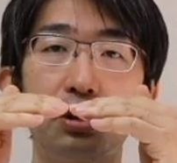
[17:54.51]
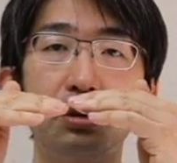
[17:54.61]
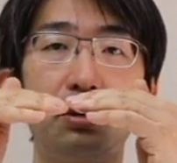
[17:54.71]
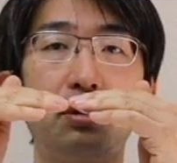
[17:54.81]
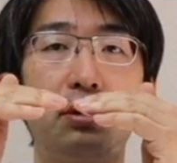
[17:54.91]

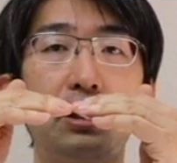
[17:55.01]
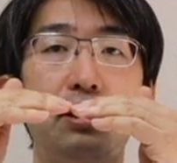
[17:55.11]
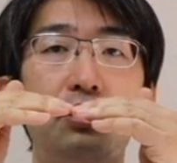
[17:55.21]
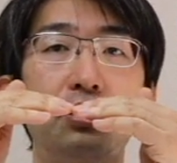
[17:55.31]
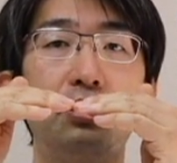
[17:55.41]
ちょっと折れ
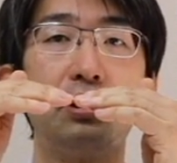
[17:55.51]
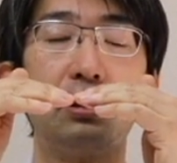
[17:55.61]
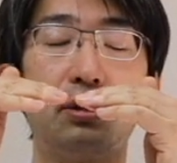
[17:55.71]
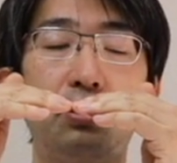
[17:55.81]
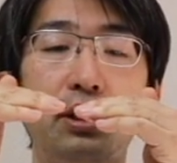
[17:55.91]
てる骨の、
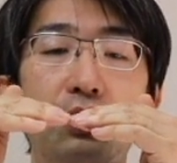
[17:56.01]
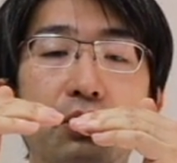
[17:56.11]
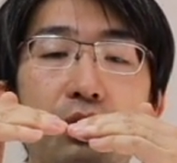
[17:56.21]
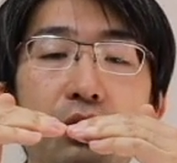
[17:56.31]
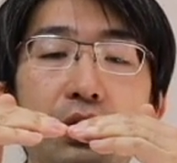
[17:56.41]
骨の
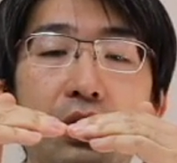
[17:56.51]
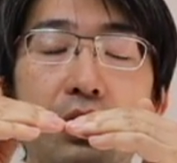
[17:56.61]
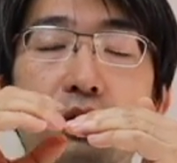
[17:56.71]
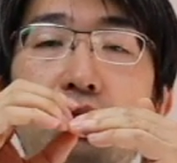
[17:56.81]
ところにですね、